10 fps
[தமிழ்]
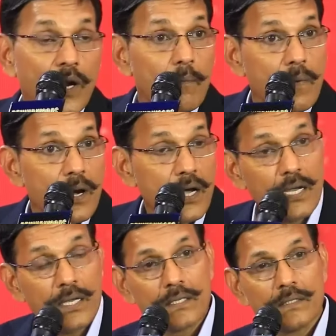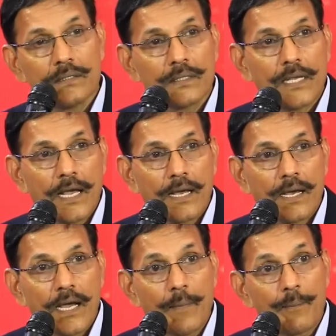ஒரு அம்மா
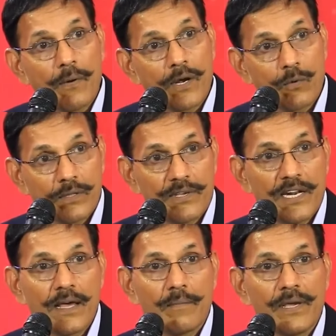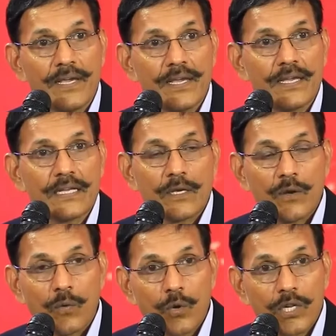அப்பாவோட உதவி இல்லாமல்
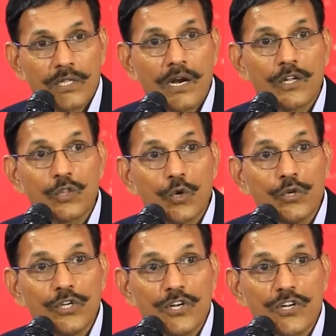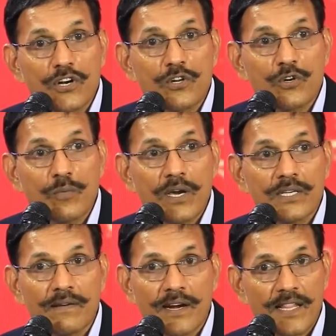ஒரு நாள் தொண்ணூற்றி ரெண்டு
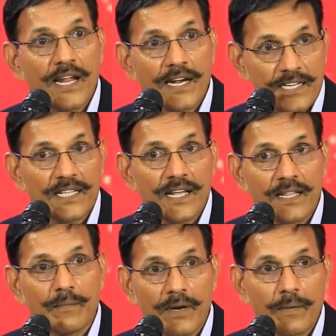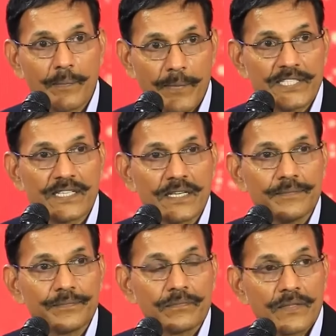ரூபாய் வேணாம் நான் அட்ரஸ் தரேன் அந்த மாதிரி நம்ம
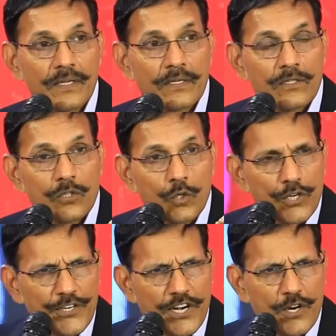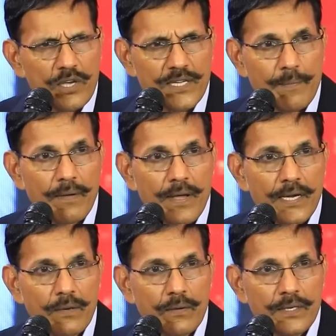பேசியிருக்கேன் தொண்ணூற்றி ரெண்டு ரூபா சம்பளம்
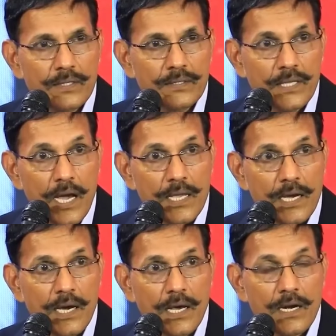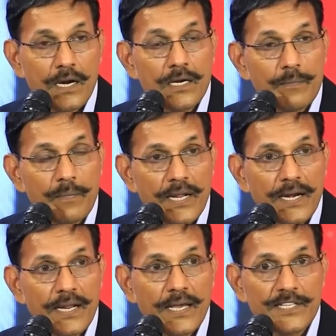வாங்குகிற ஒரு தாயார் ரெண்டு
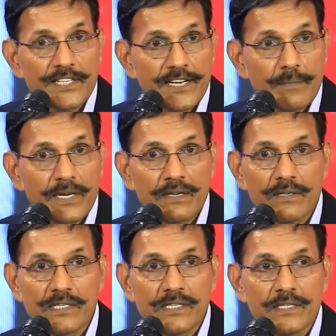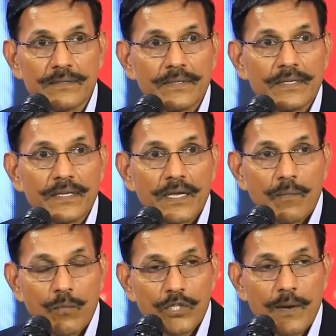பிள்ளைகளை இன்ஜினியரிங் படிக்க வச்சு
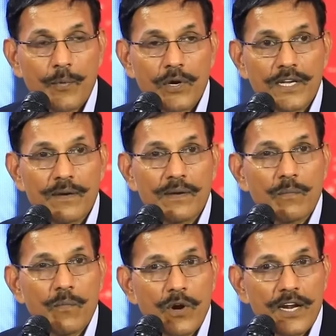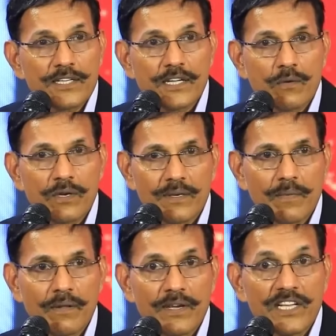முதல் பொண்ணுக்கு மூணு லட்சம் ரூபா
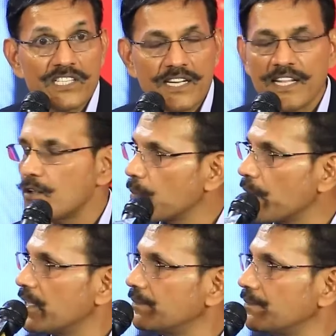சம்பளம் வாங்கி சென்னையில் ஒர்க் பண்ணுது